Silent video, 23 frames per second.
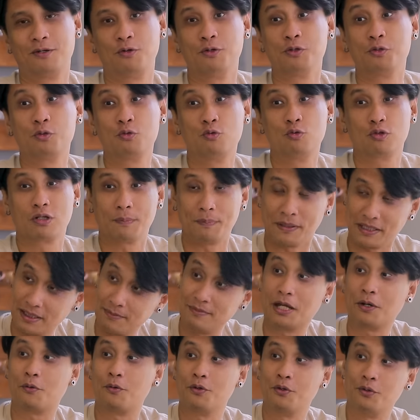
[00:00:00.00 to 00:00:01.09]
คนดูก็เป็นกำ
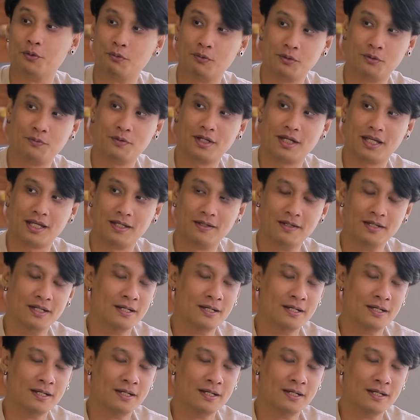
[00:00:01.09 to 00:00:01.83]
ไรคนดูนะเว้ย